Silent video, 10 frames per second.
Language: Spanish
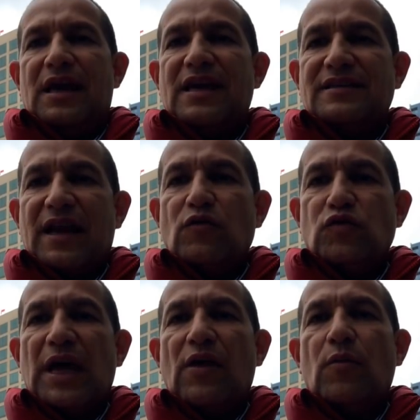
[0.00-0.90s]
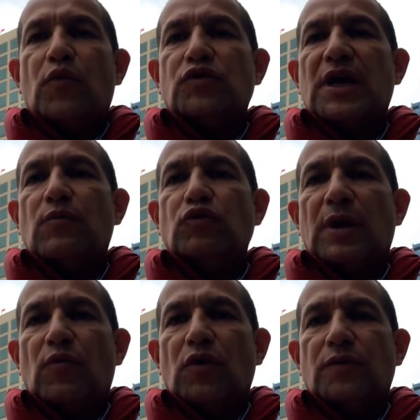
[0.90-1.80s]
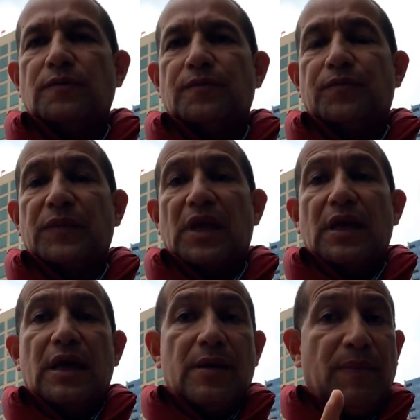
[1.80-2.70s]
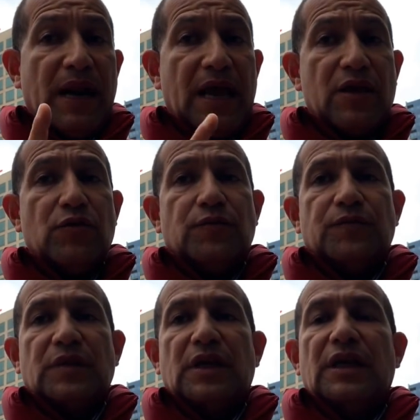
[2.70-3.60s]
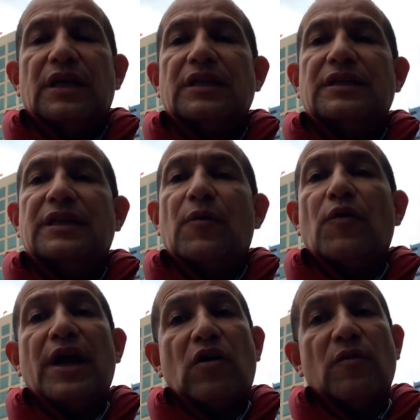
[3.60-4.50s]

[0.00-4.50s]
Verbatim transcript: es causado por salbutamol. Y para ello te voy a